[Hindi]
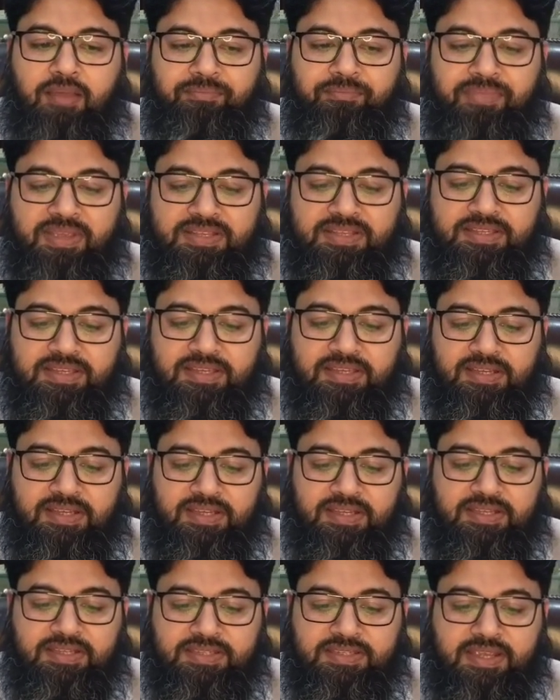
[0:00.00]
अब
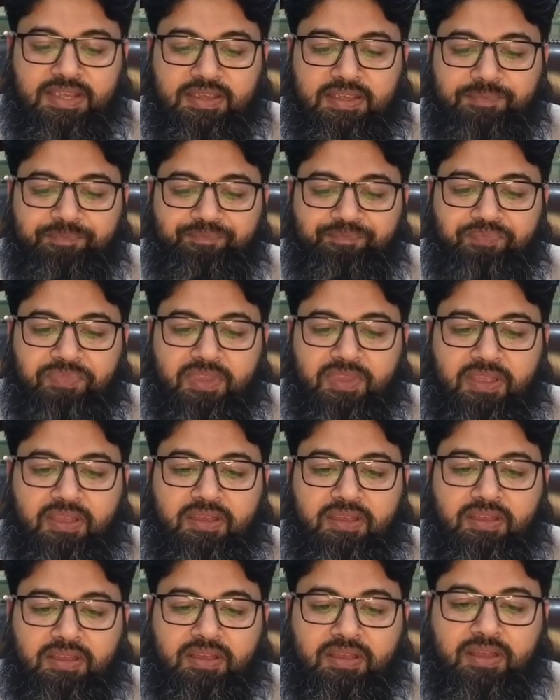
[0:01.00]
बेसिकली ये
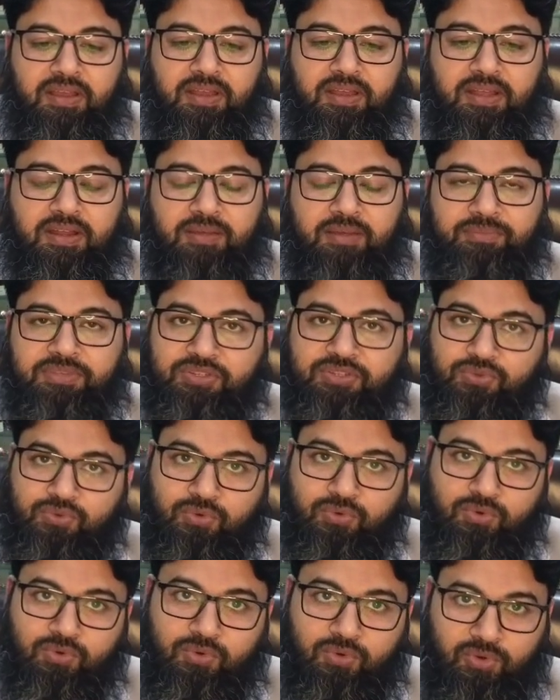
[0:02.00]
अगर हम
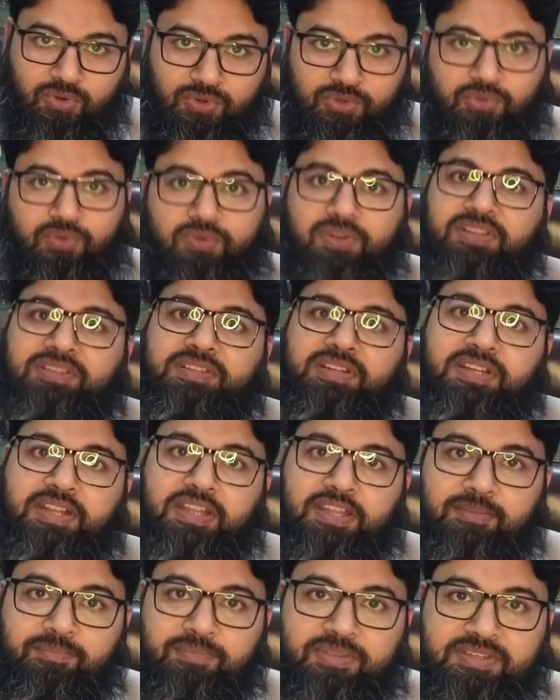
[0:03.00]
इसको और थोड़ा सा
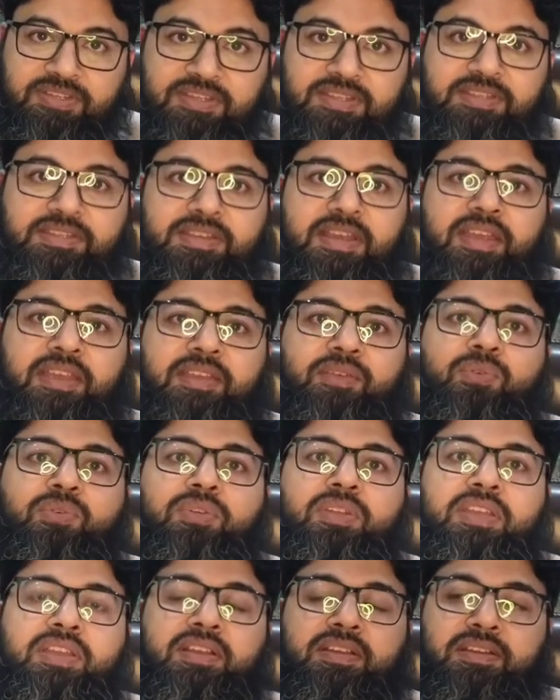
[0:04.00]
डीप इसकी जाएं
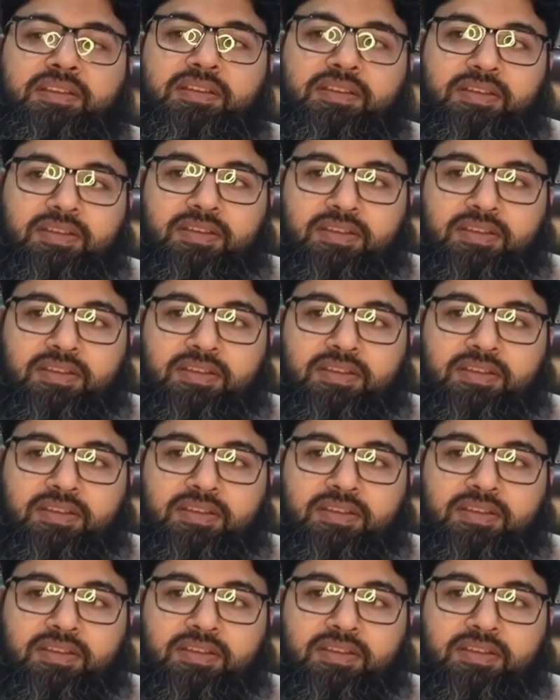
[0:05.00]
और एक